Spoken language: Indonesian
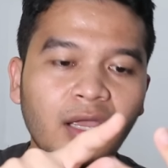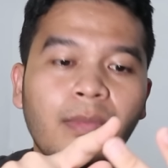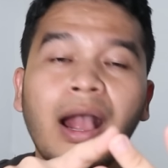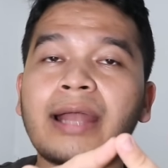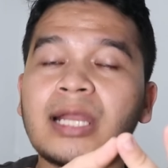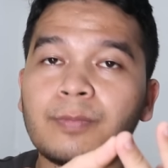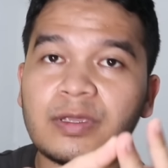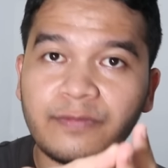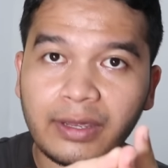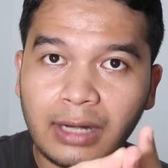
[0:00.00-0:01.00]

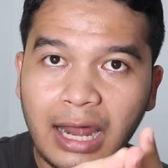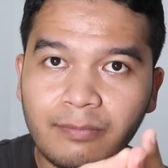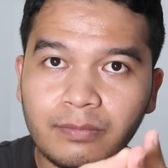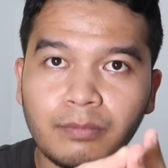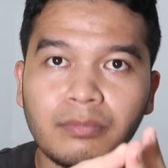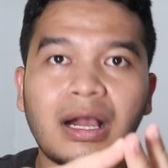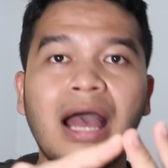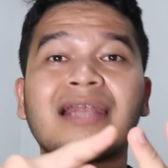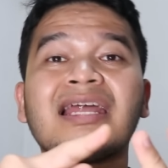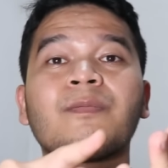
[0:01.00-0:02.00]
menghadapi Vietnam,
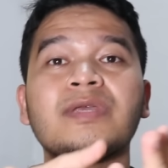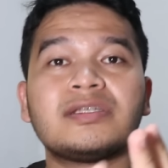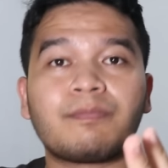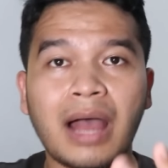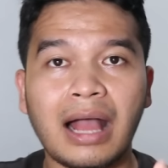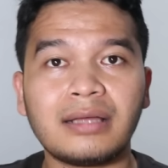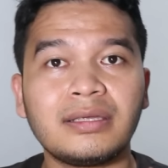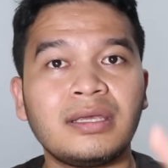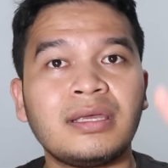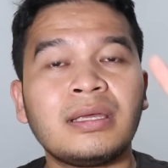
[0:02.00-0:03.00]
menghadapi
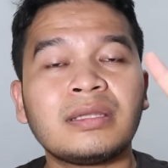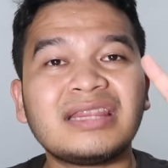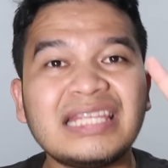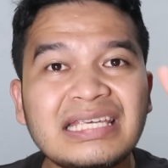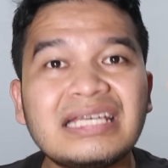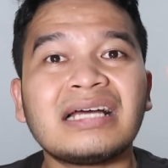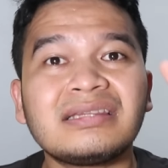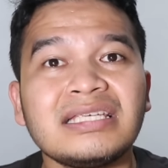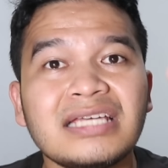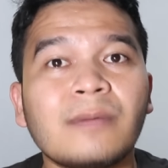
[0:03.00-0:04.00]
Jepang.
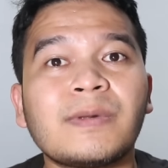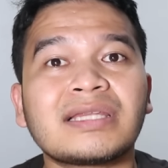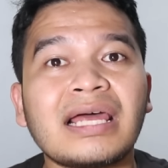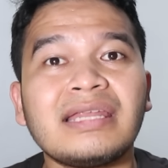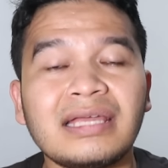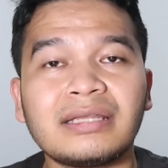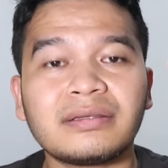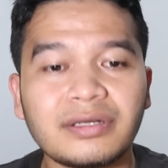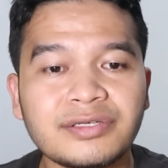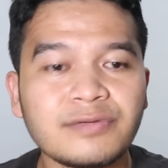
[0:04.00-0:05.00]
Tiga-tiga
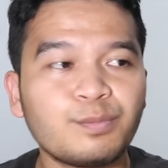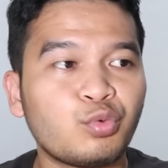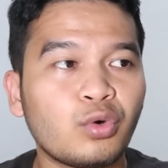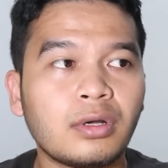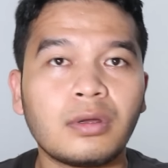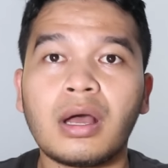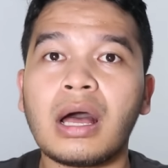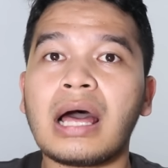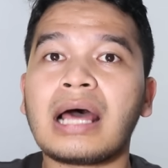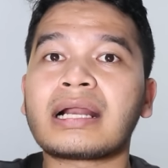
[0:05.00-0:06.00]
pertandingan tersebut
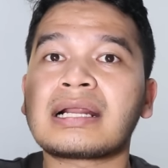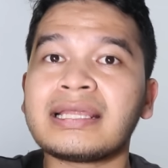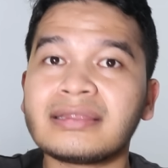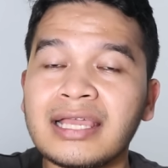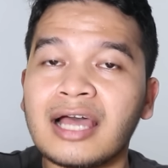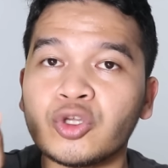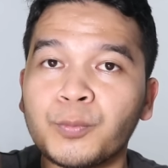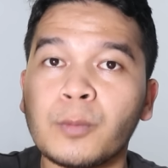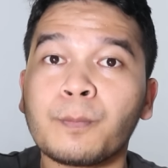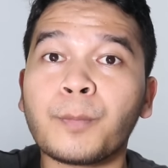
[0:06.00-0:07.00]
rating
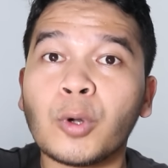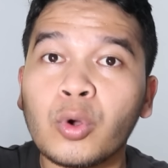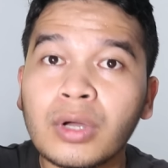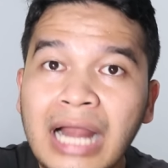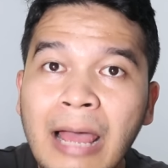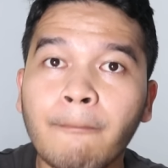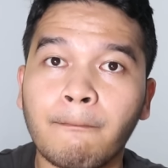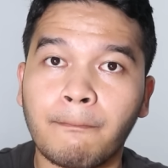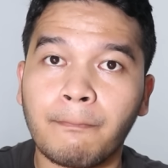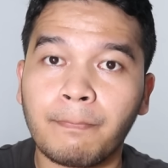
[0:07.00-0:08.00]
ataupun
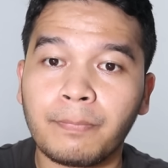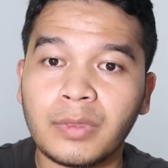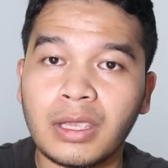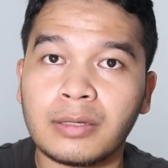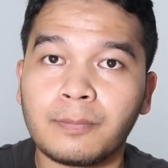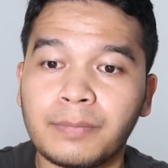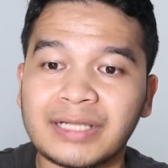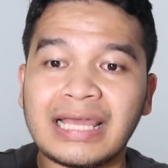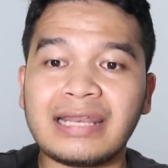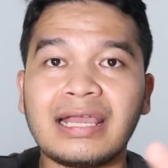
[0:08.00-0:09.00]
program
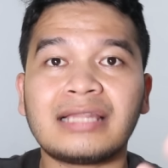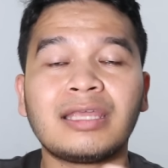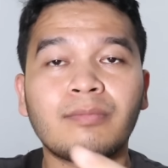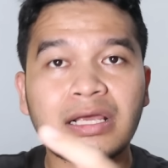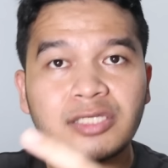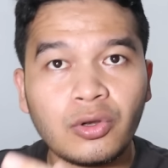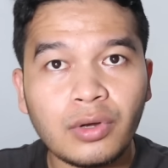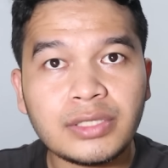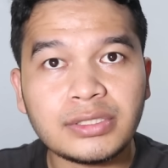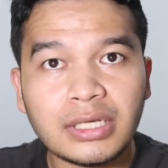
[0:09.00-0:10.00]
pertandingan timnas
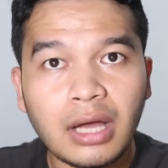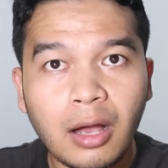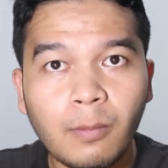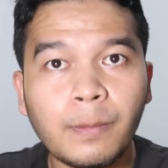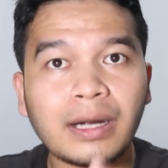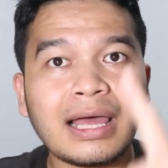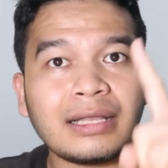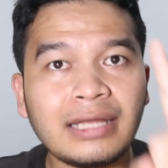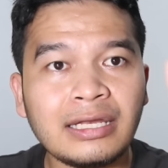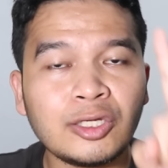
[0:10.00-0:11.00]
Indonesia
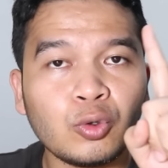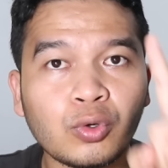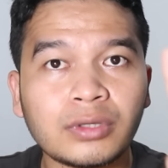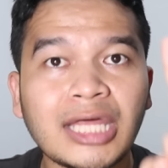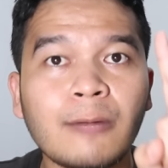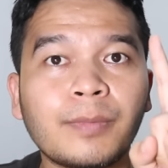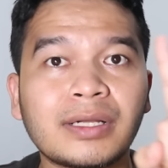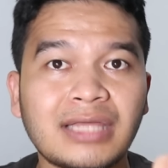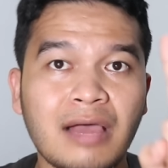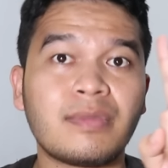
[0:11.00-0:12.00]
berada di urutan
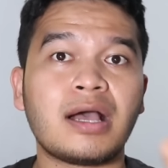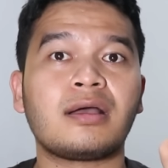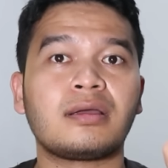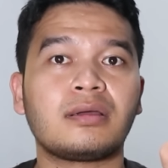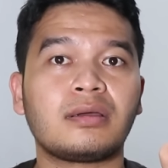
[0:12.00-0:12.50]
pertama.